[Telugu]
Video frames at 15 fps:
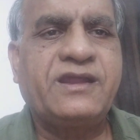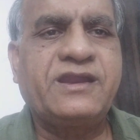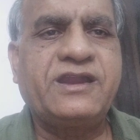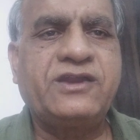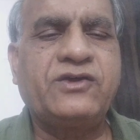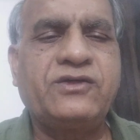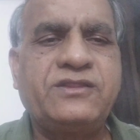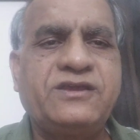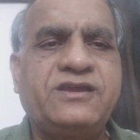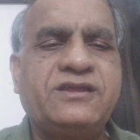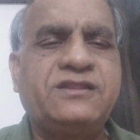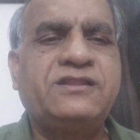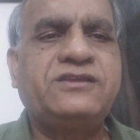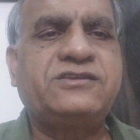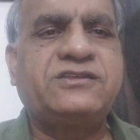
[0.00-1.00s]
రెండవది
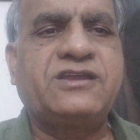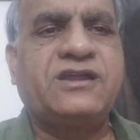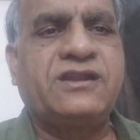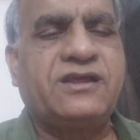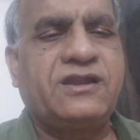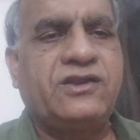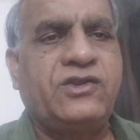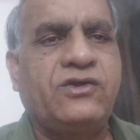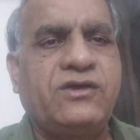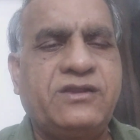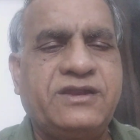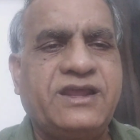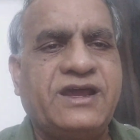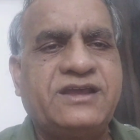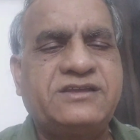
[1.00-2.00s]
కింది స్థానాల్లో
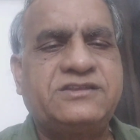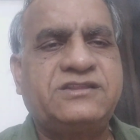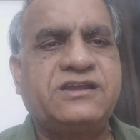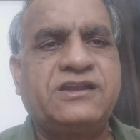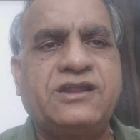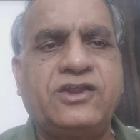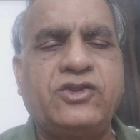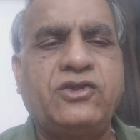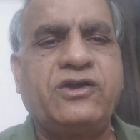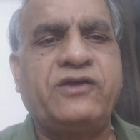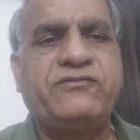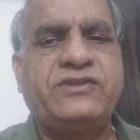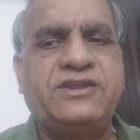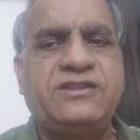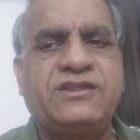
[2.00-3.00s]
న్యాయస్థానాల్లో
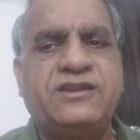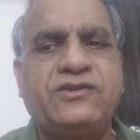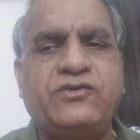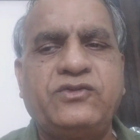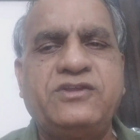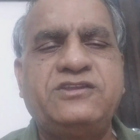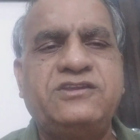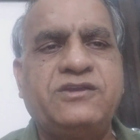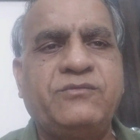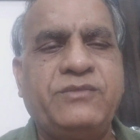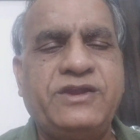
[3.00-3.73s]
అవినీతిని గురించి